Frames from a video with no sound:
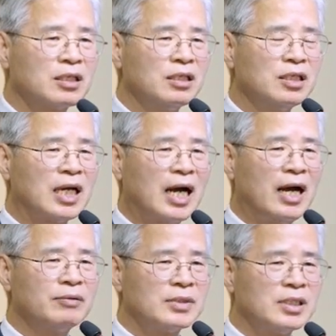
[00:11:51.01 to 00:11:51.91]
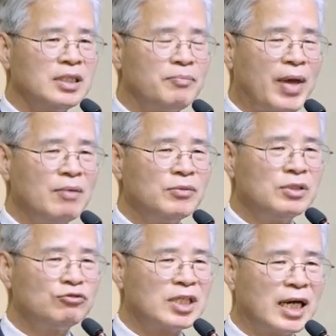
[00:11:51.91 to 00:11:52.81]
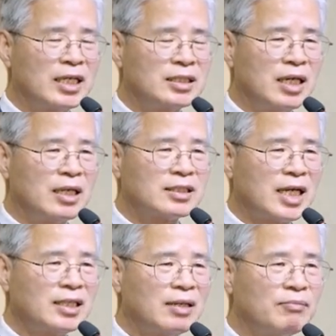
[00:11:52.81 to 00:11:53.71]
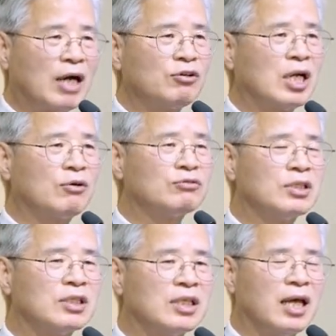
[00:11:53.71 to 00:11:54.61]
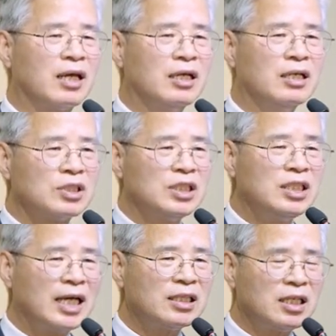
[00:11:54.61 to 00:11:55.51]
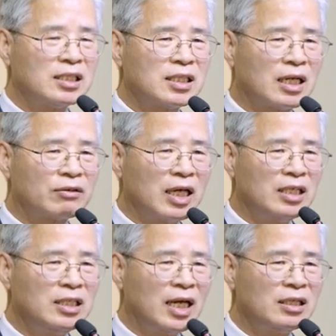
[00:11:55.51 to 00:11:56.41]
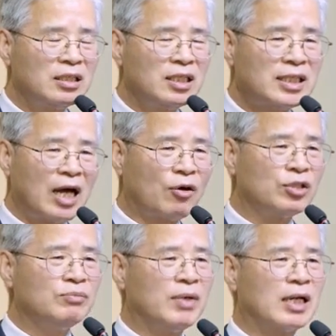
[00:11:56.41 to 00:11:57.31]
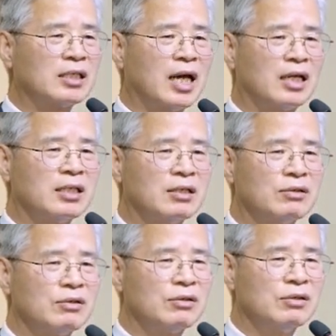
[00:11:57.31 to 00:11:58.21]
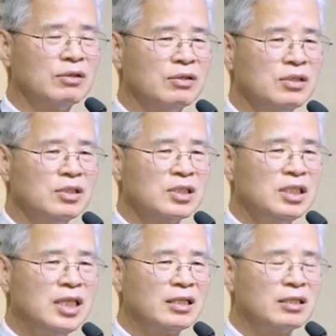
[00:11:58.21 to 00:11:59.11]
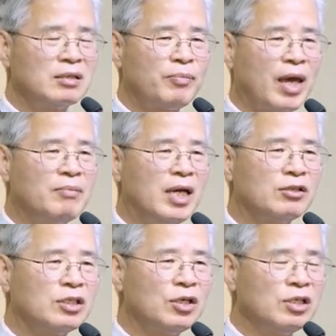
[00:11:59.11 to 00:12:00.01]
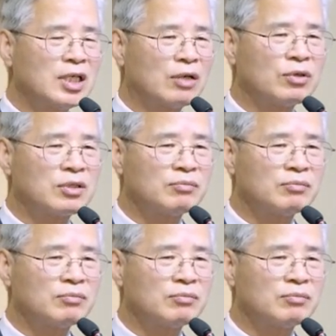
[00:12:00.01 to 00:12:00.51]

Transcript: 그러니까 이 뱀을 우리가 이제 사탄 마귀라고 할 수 있는데 이단들이 있잖아요. 이단들이 다 거짓말하는 게 아니에요. 이단들은 뱀의 혀를 갖고